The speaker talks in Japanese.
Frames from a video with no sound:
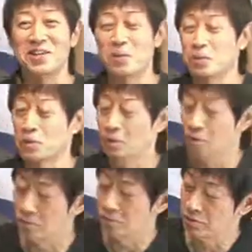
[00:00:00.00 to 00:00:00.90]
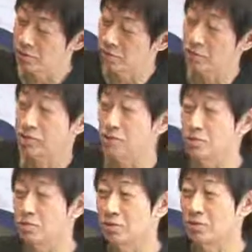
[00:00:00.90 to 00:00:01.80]
まあ、じゃあ、あの、夏
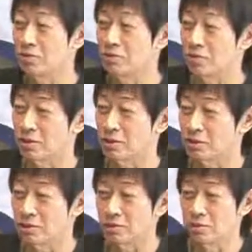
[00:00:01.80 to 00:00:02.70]
休み、どっか、どっか、